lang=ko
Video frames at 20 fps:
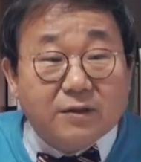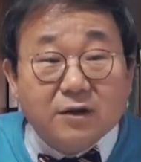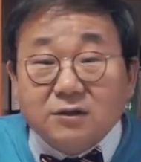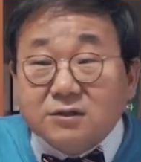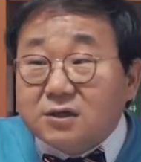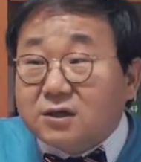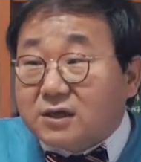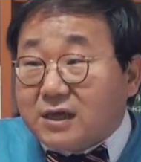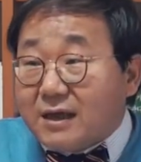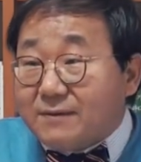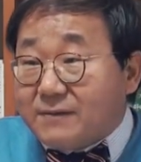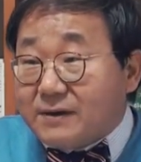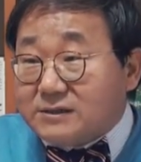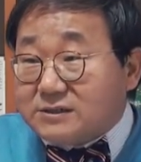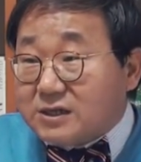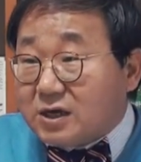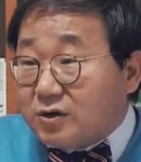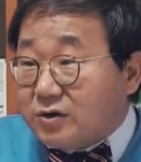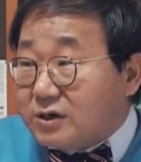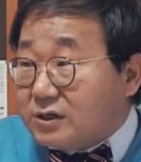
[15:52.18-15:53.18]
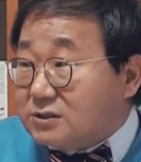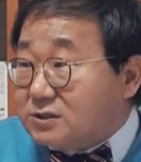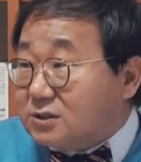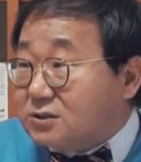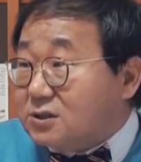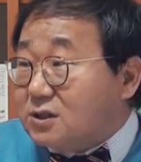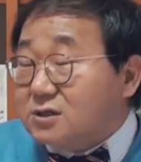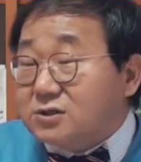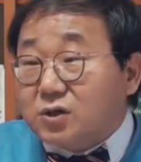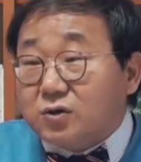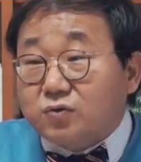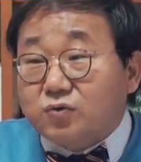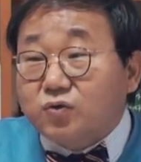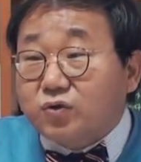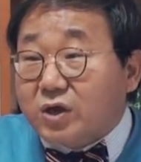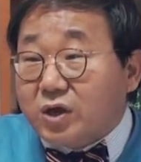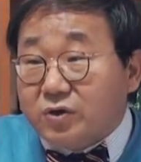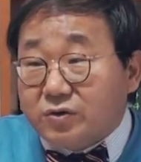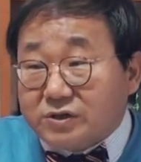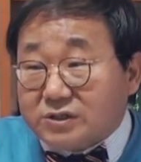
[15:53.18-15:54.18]
네, 예, 능력 개발 차원에서 절대로
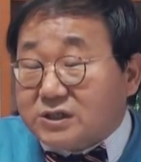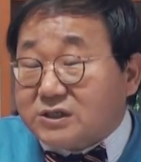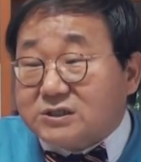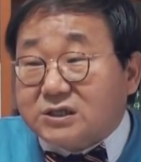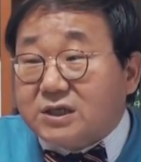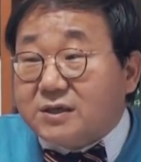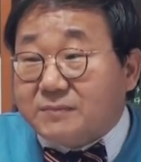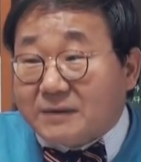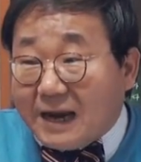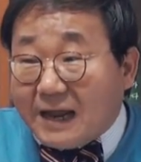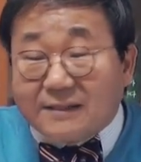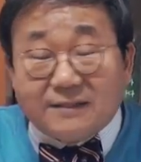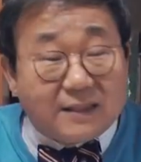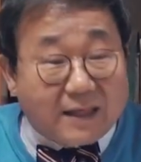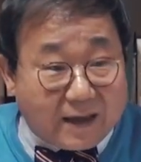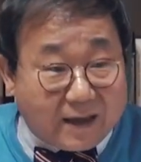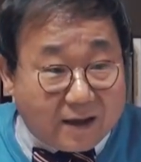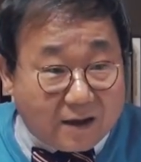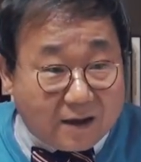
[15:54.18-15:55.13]
국회의원을 더 시키면 안